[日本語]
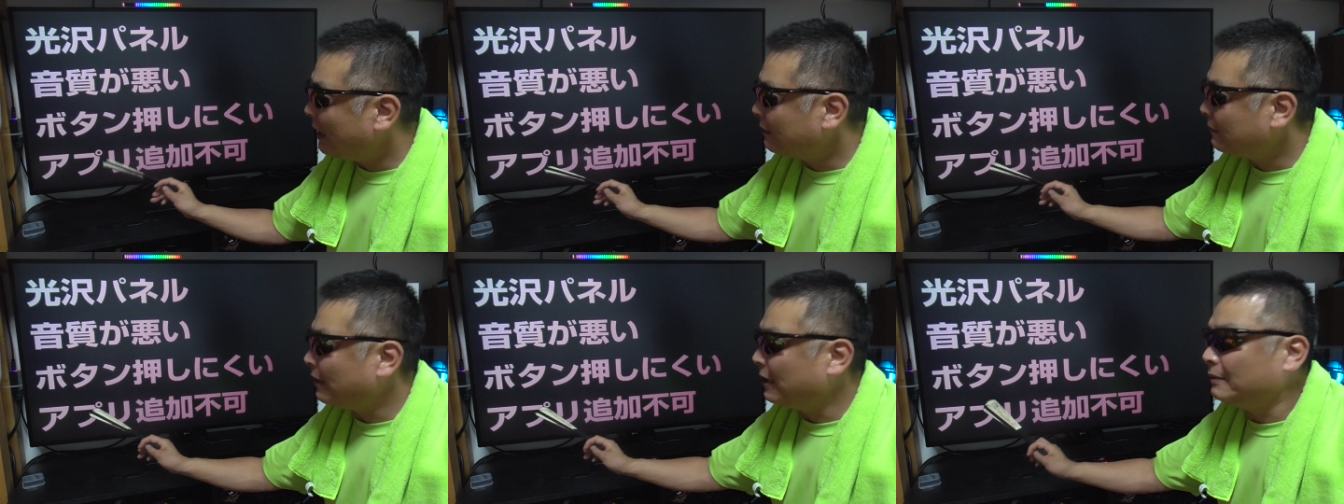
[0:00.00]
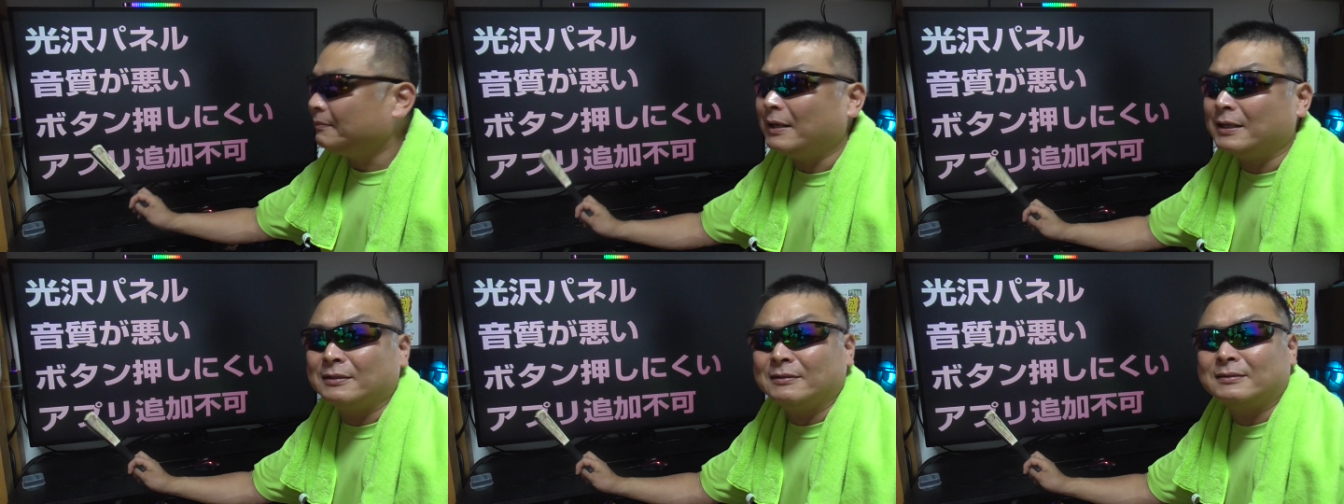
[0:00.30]
あとは
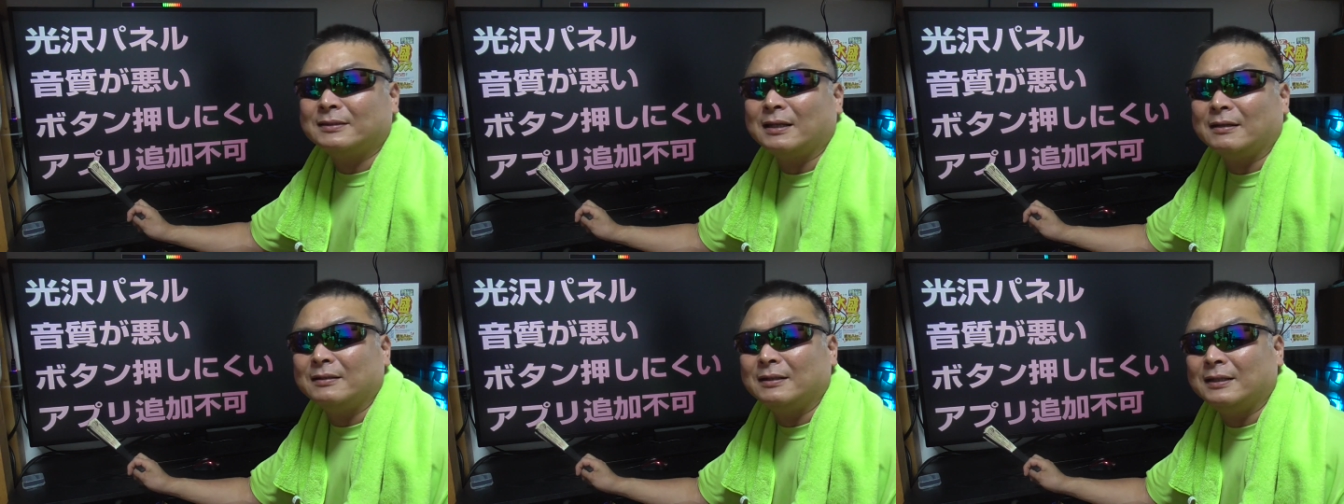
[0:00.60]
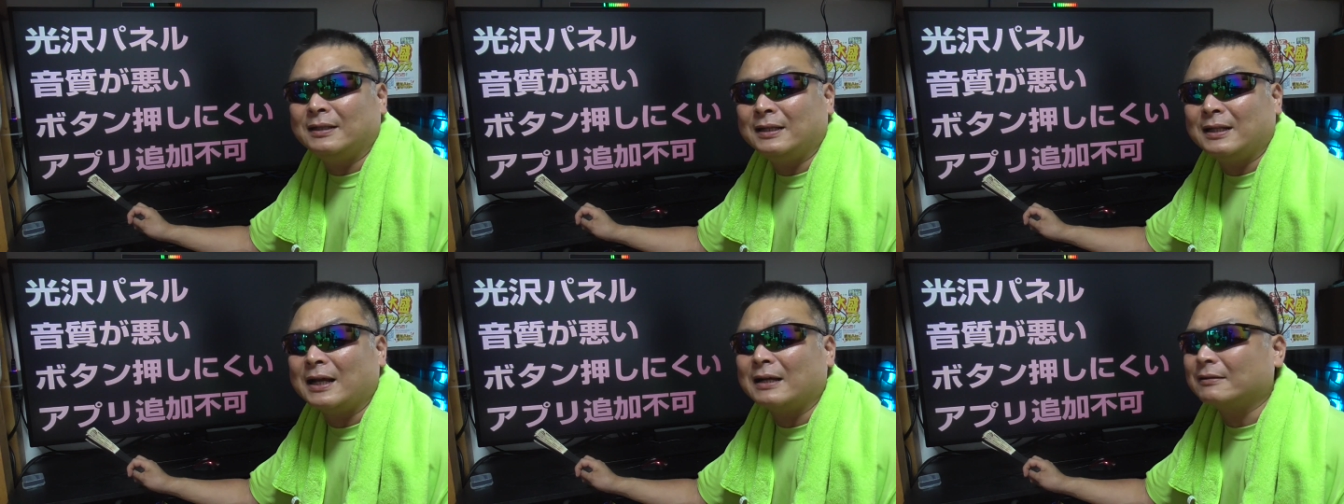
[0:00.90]
今言ったよう
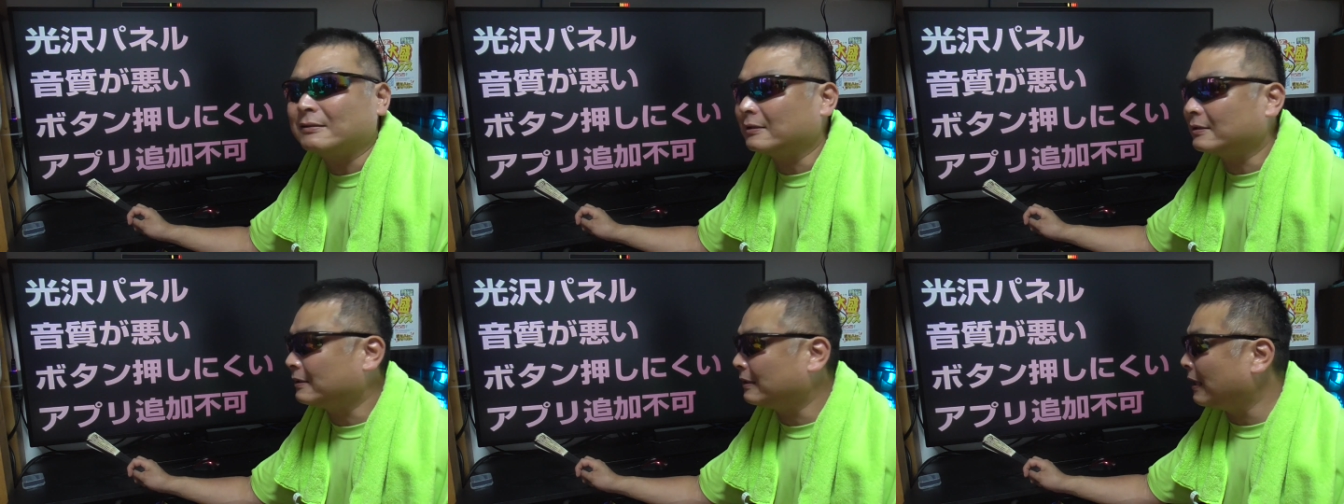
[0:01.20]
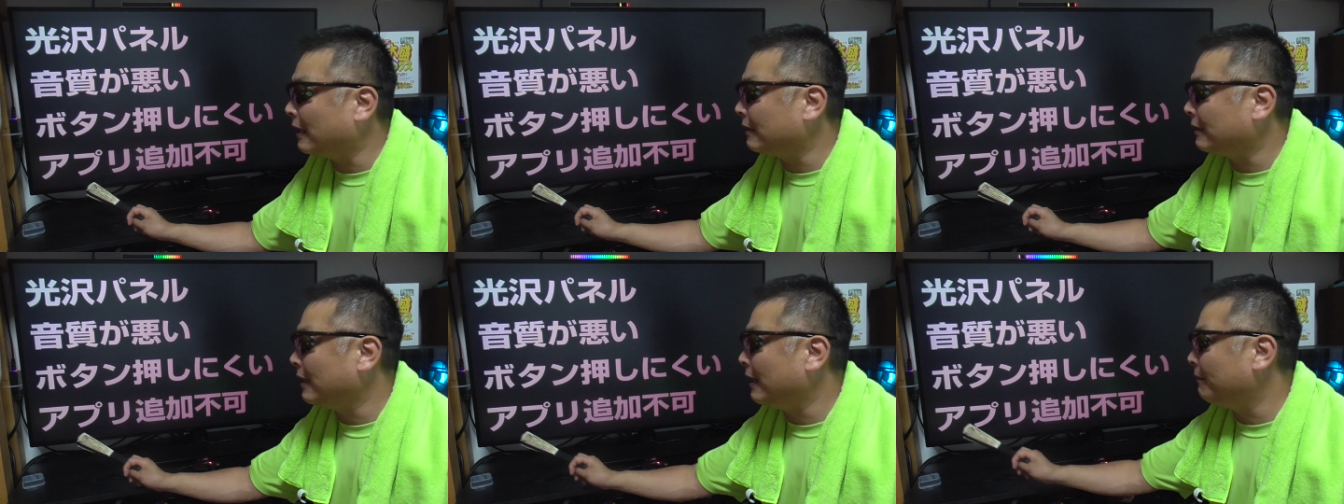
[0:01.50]
に Linux
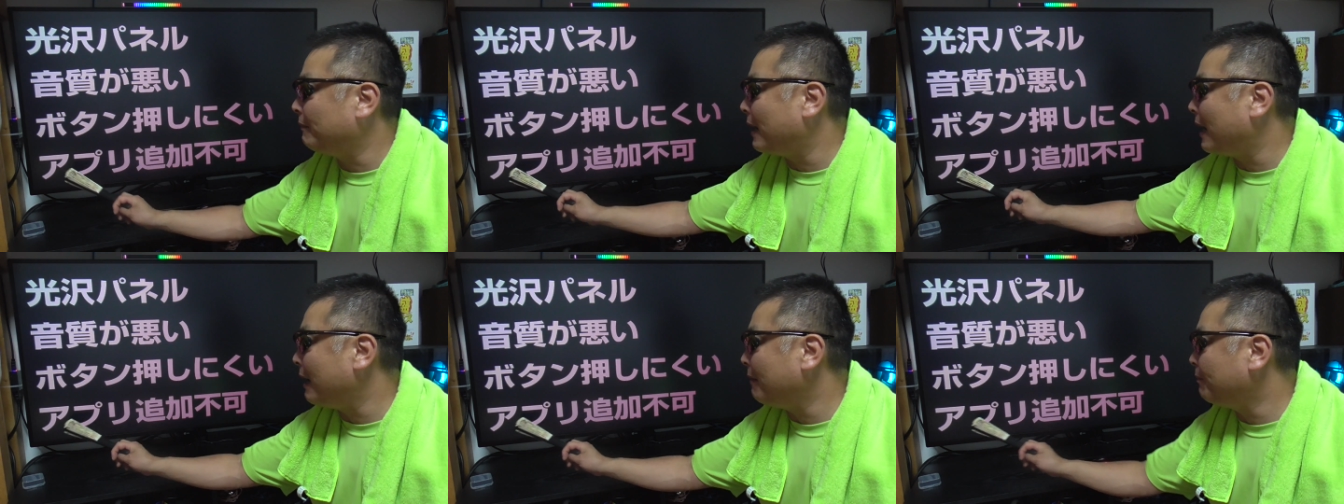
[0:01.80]
なんで、ま